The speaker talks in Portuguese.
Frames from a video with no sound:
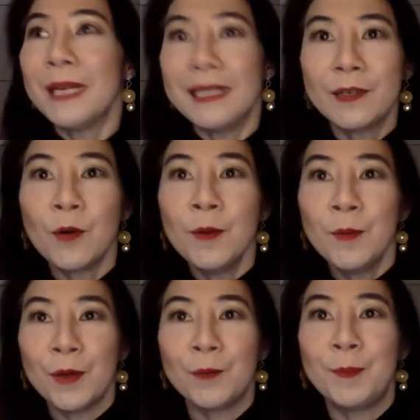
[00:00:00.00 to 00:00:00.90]
E como eu
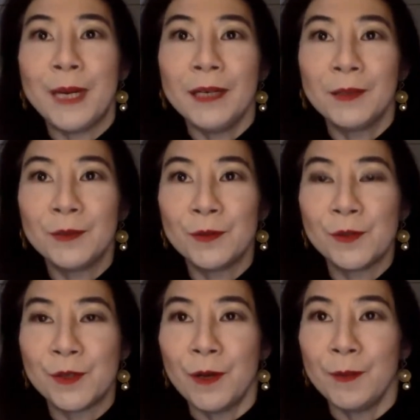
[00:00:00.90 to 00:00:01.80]
moro perto de um
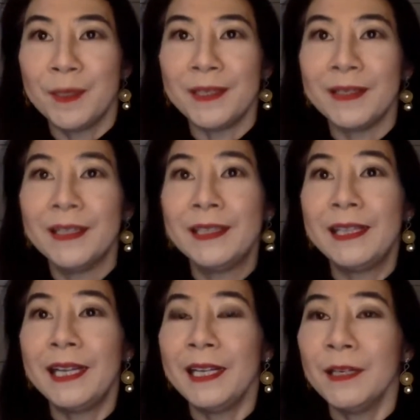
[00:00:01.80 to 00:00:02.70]
shopping,
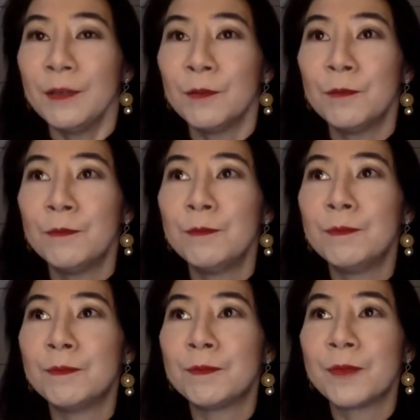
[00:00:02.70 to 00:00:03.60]
tem
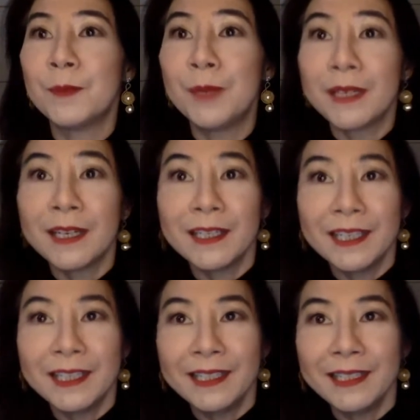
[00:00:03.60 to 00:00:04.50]
um Burger
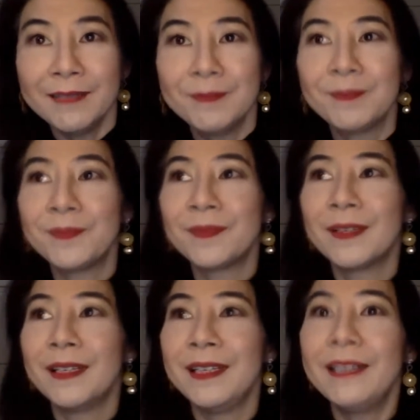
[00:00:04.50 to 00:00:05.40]
King
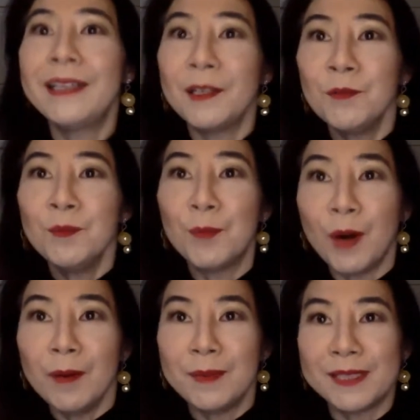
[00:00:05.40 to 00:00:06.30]
e tem um
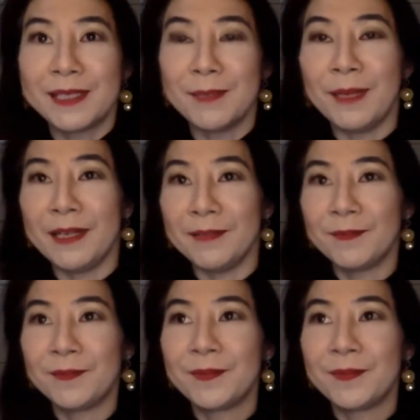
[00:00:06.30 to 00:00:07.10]
Bob's também.